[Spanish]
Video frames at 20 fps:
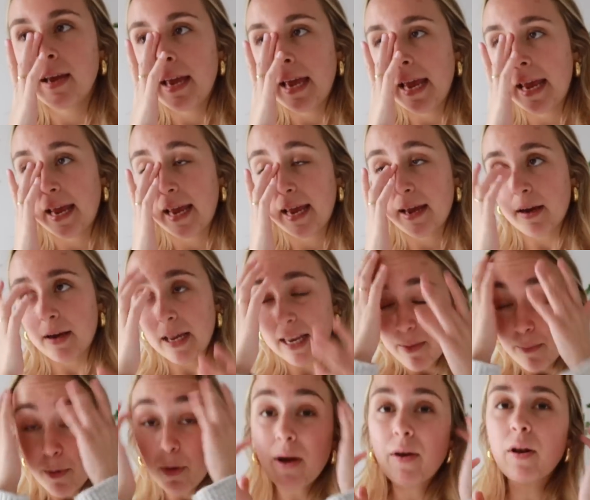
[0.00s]
Eh,
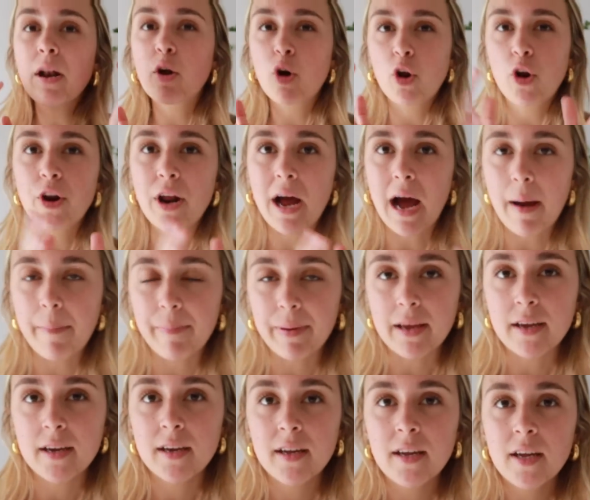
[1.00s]
quería probar el color
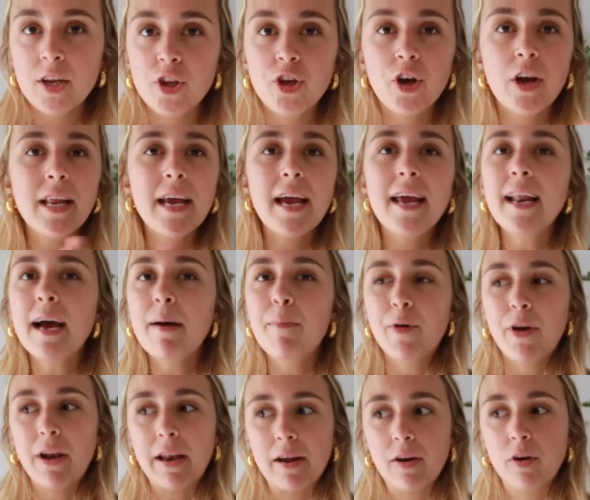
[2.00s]
Happy. Yo quería ir a
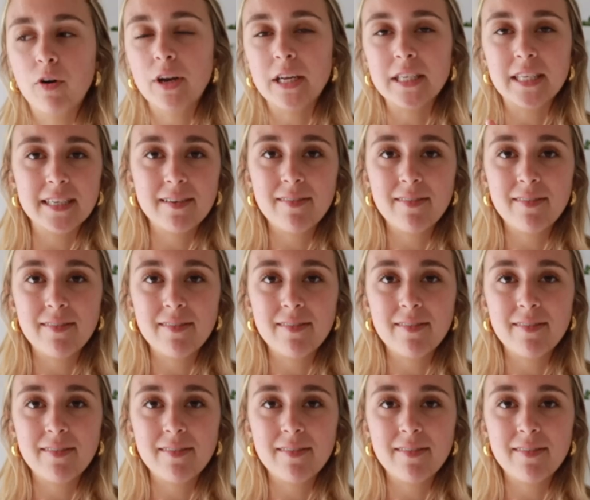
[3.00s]
por el Encourage,